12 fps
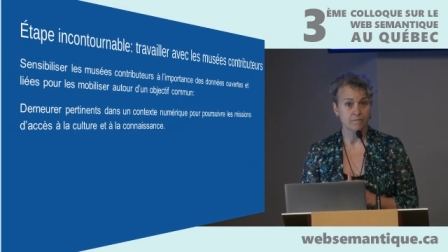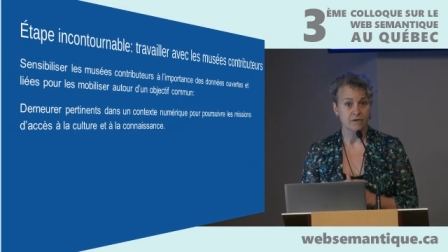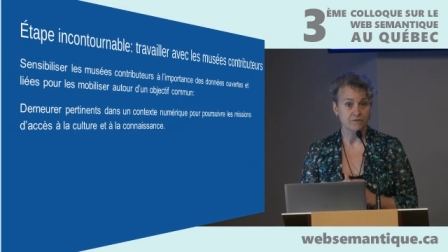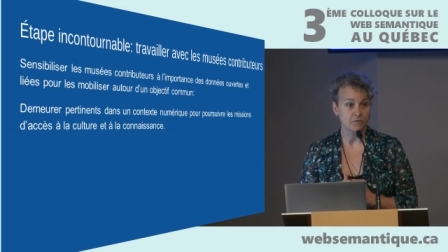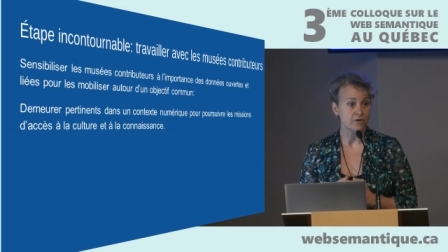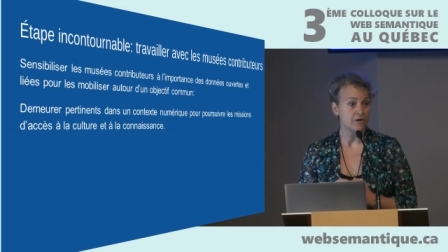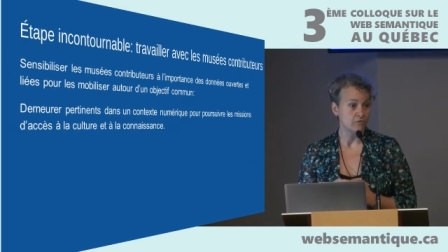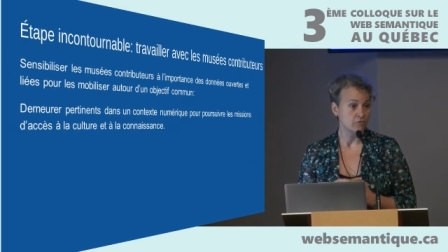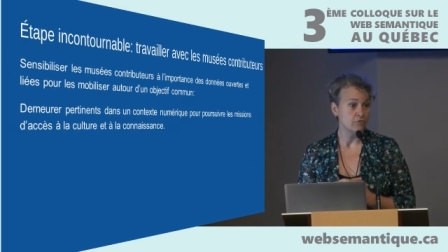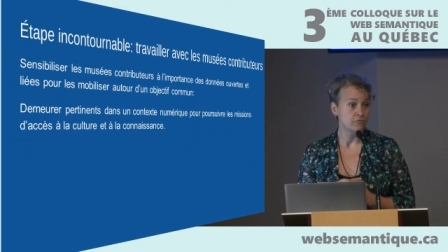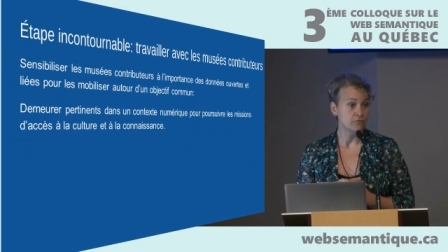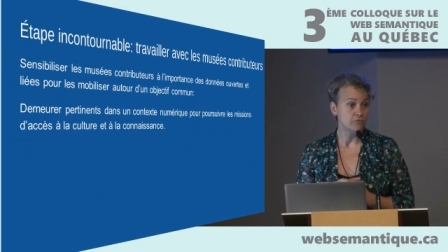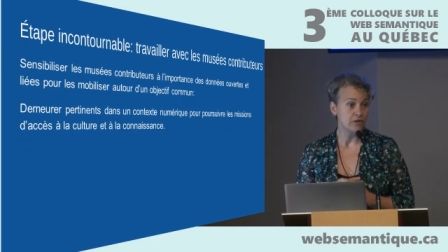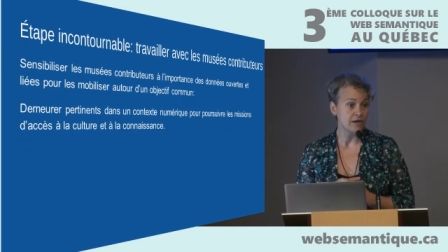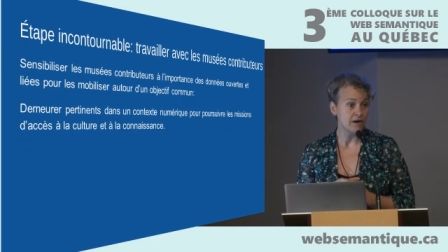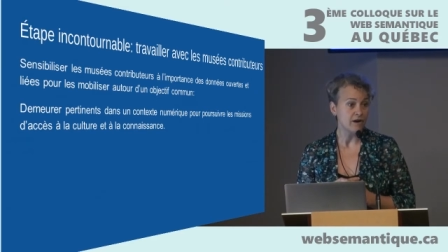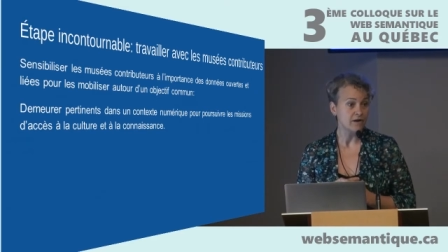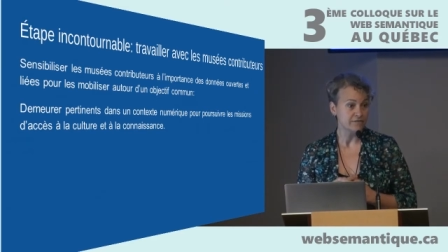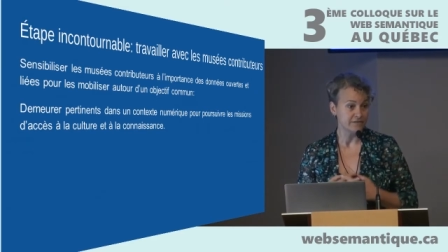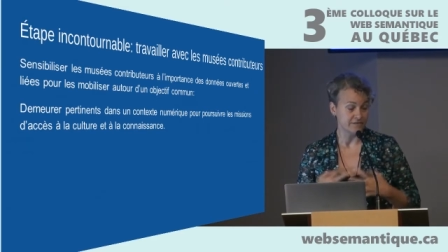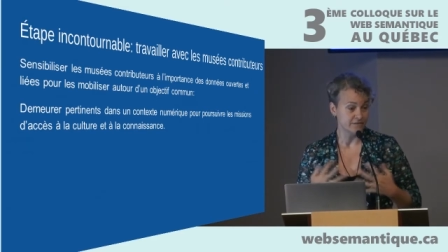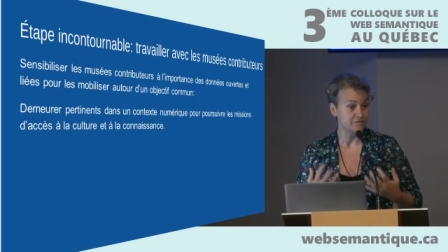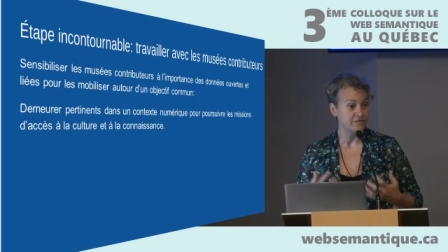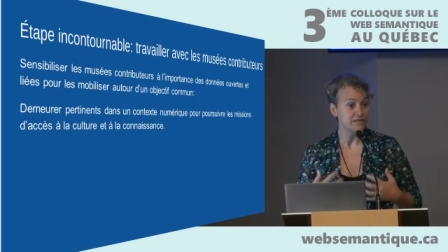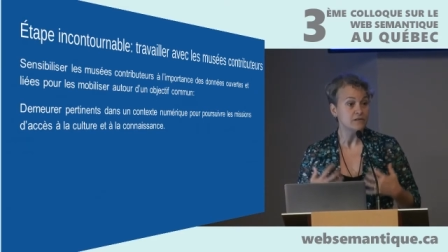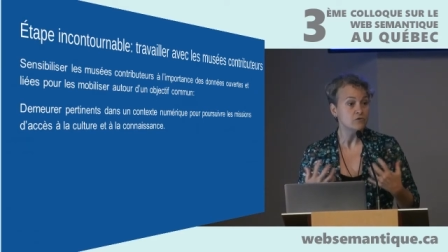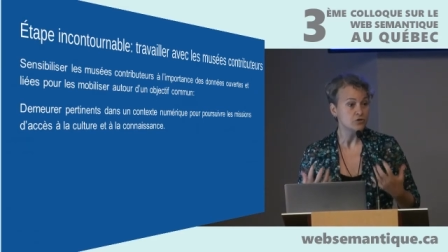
parce qu'on l'a vu tout à l'heure, c'est difficile